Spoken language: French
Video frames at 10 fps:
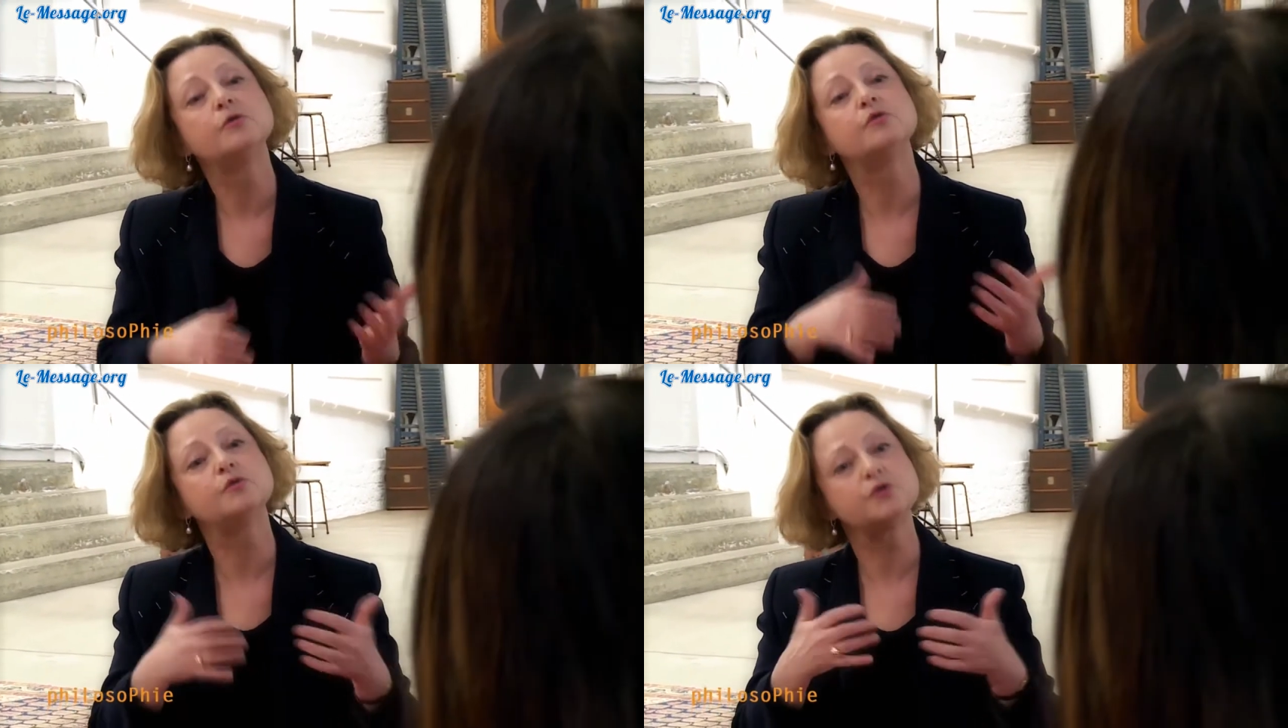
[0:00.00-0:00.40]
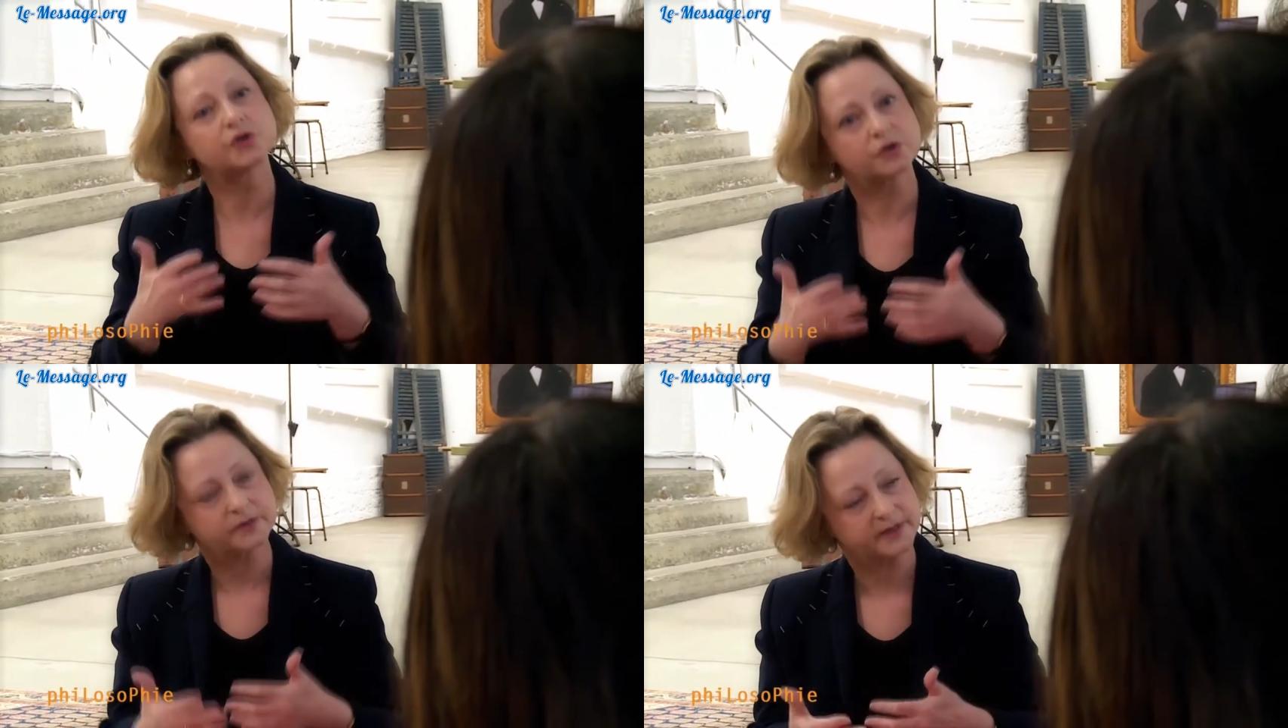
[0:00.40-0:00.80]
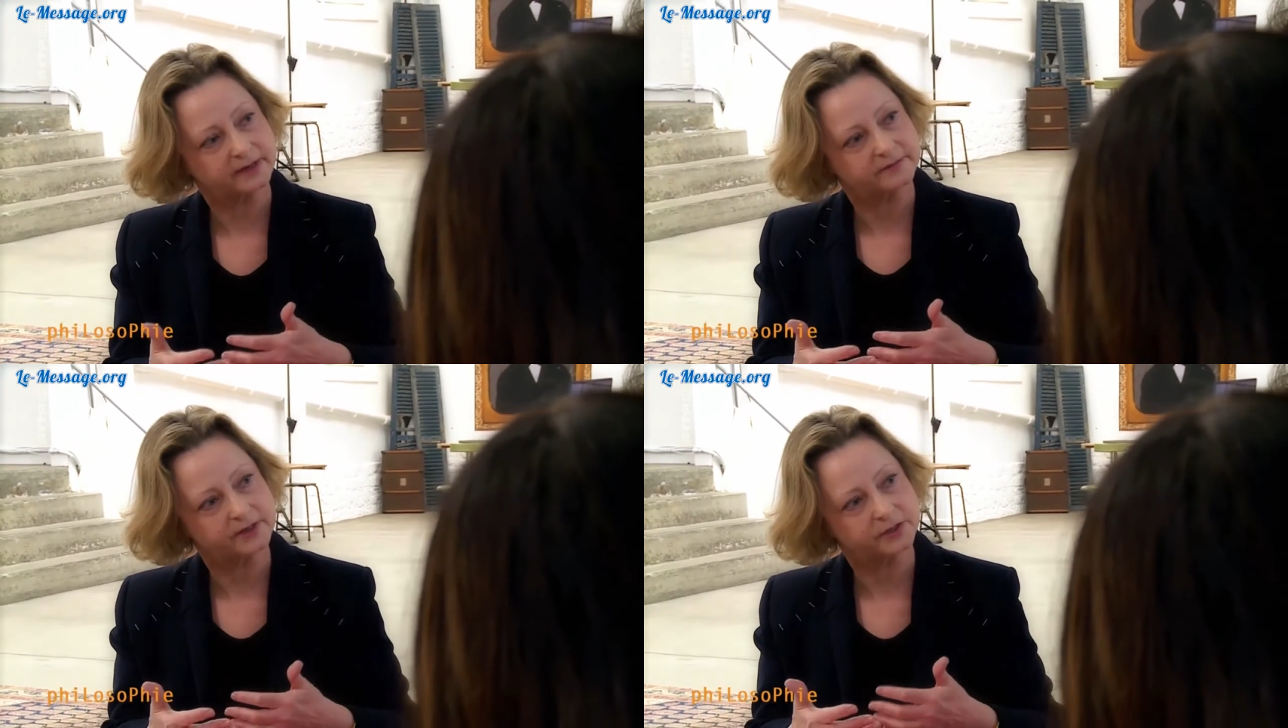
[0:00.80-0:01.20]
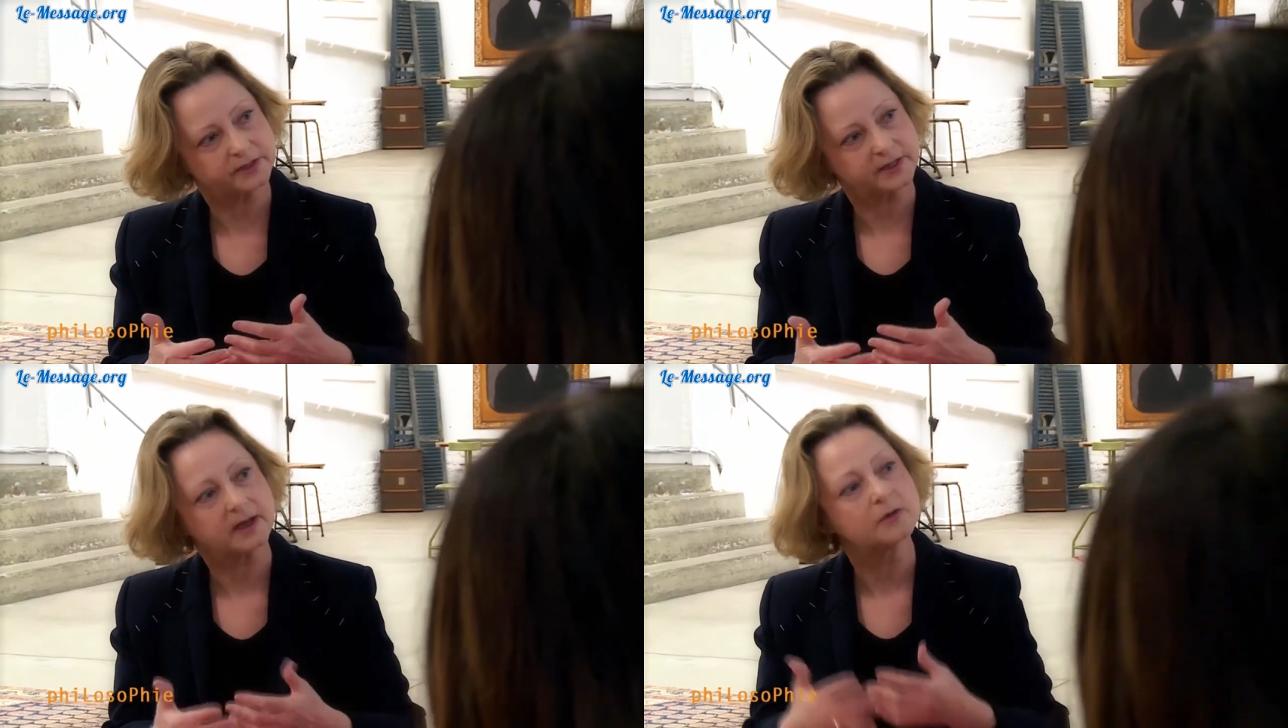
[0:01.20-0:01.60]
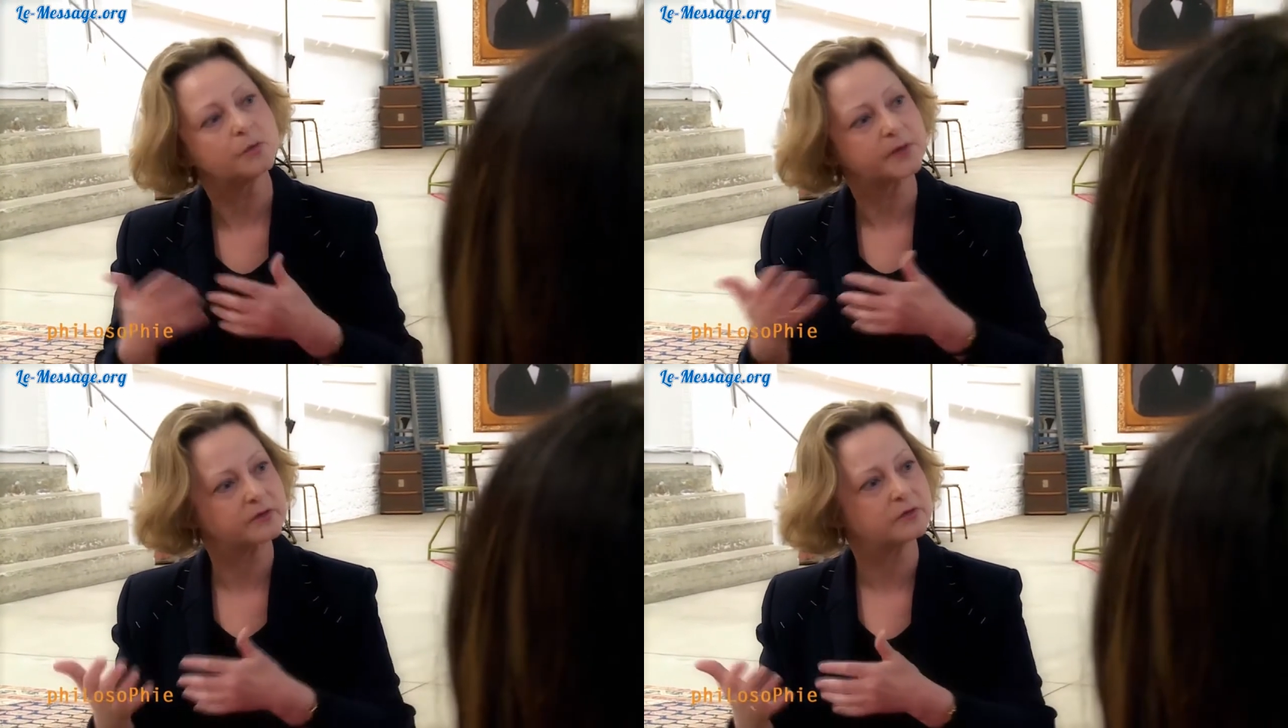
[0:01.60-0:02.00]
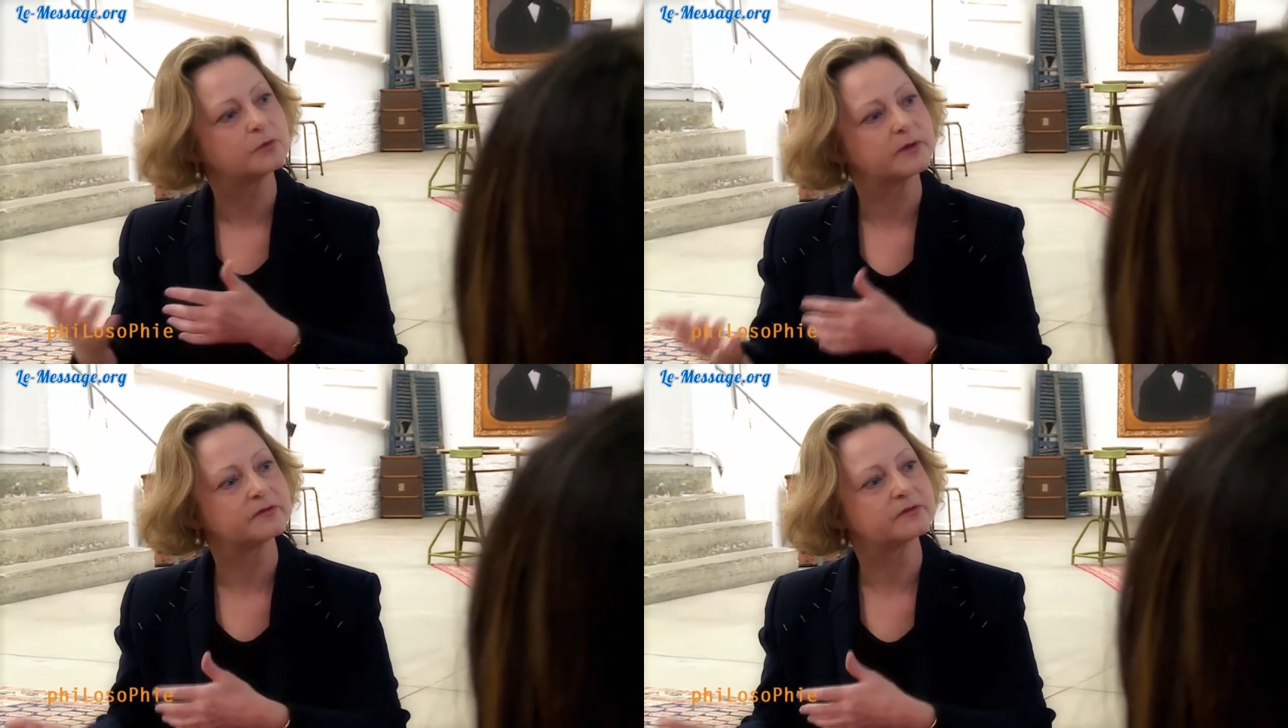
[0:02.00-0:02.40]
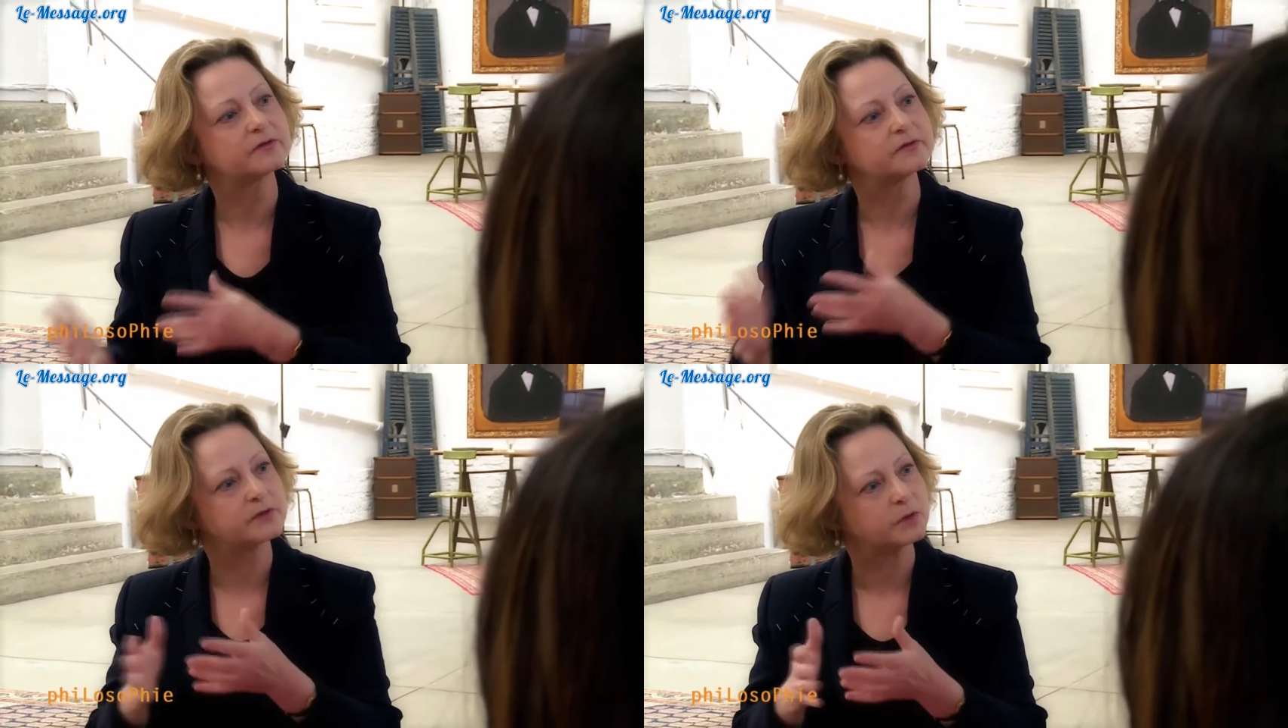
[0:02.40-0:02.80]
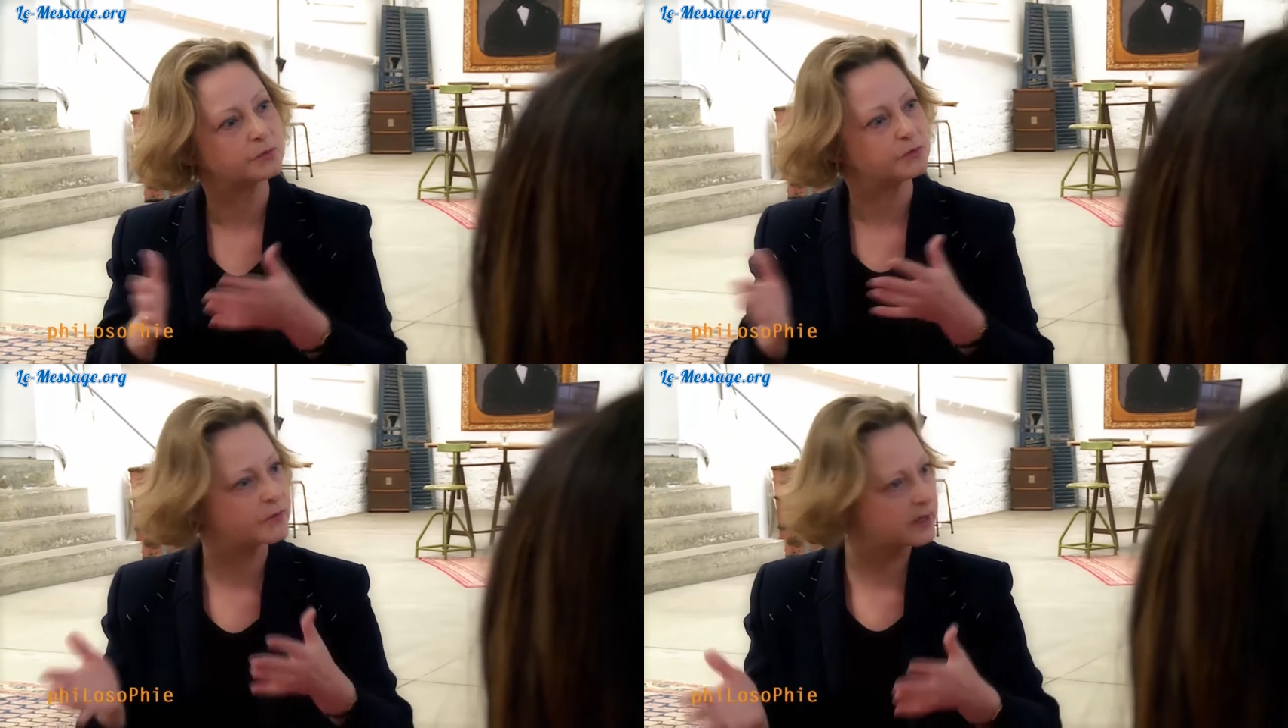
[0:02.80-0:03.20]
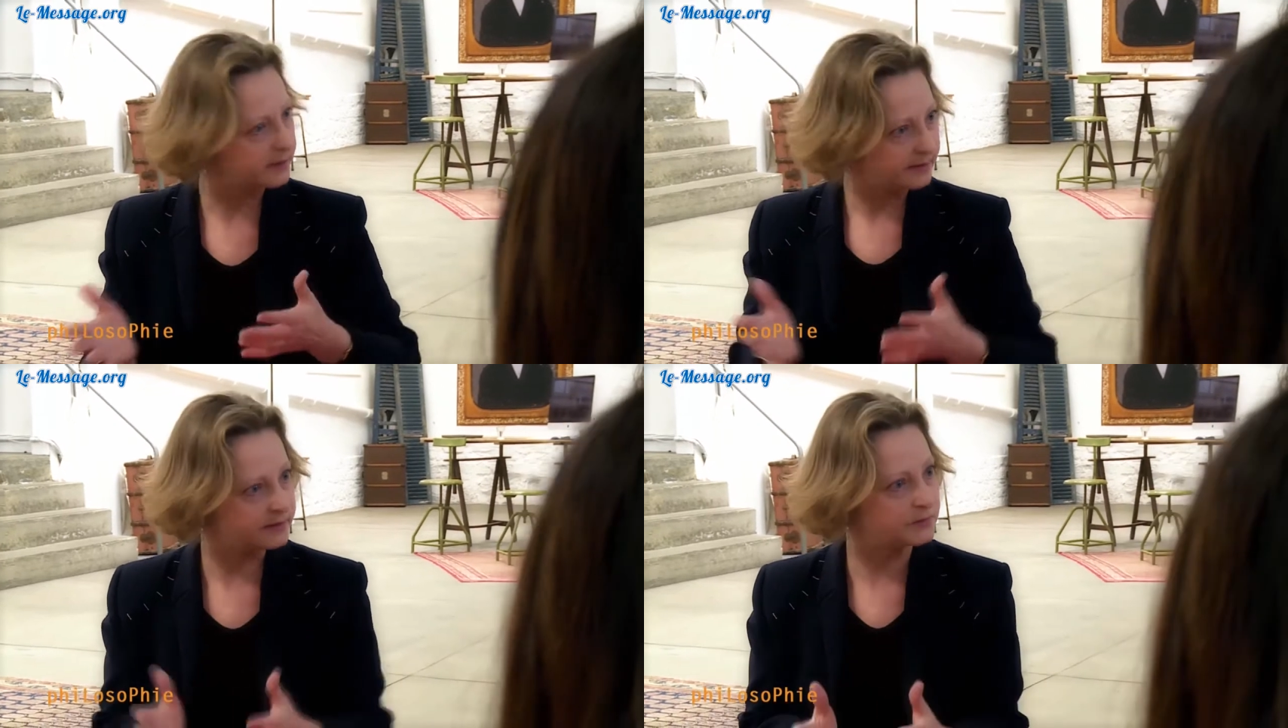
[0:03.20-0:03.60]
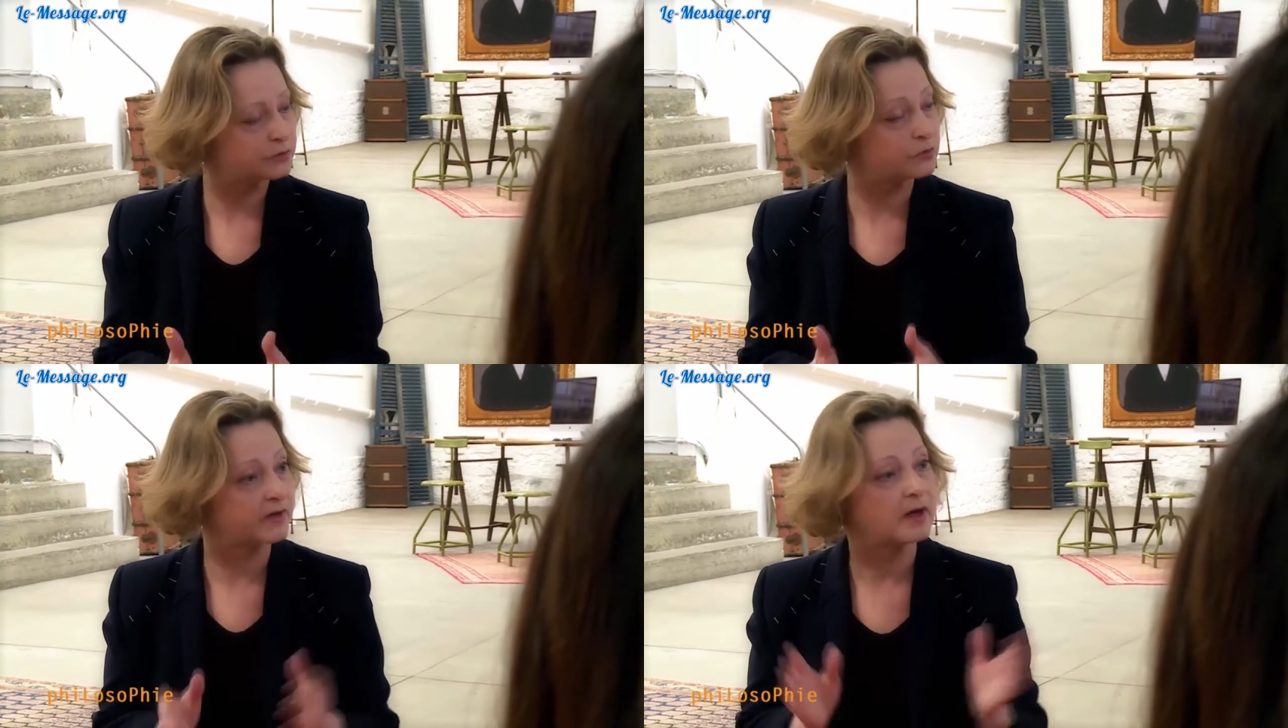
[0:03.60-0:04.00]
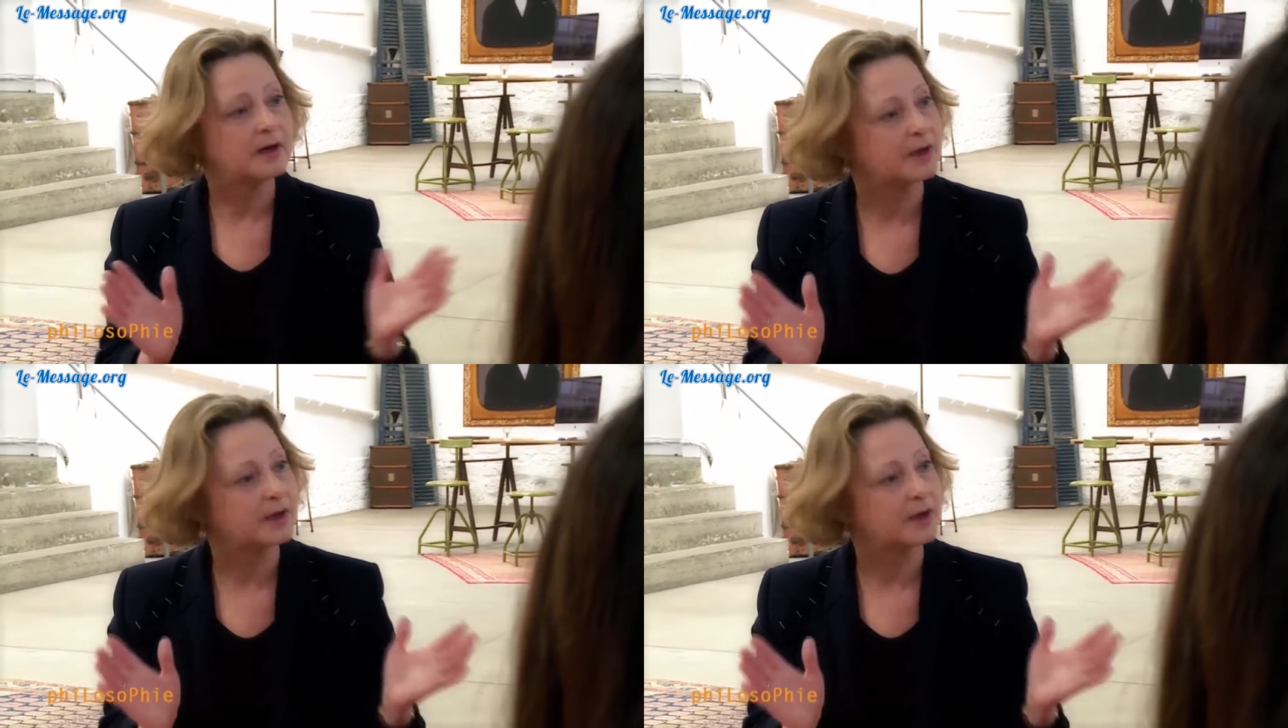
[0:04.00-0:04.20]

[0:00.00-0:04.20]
touchant à l'intérêt général aux personnes ou instances ayant le pouvoir d'y mettre fin.